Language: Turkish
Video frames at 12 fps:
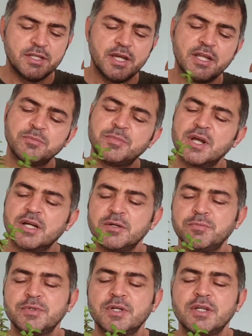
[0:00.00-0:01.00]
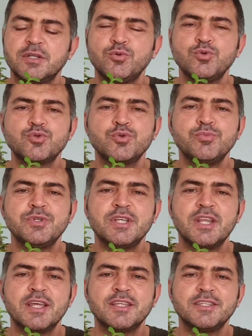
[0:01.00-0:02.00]
Yani bırakıp 3 gün bir
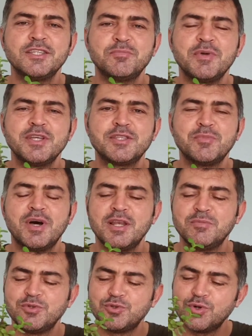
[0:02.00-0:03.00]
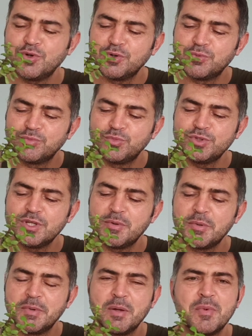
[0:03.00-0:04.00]
yere gitme ihtimalimiz yok. Bu
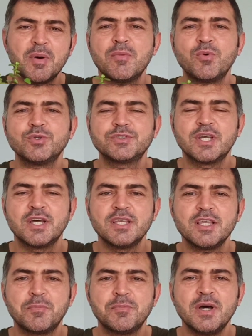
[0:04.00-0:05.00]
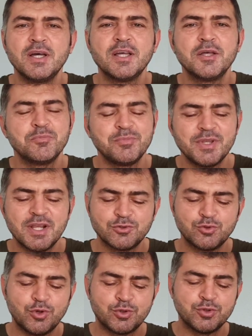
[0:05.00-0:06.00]
sebeple mame bonsai yapma
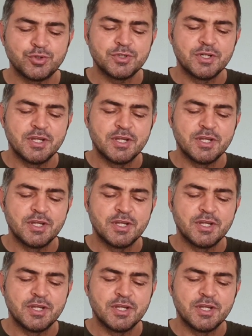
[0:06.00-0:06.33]
biraz zordur.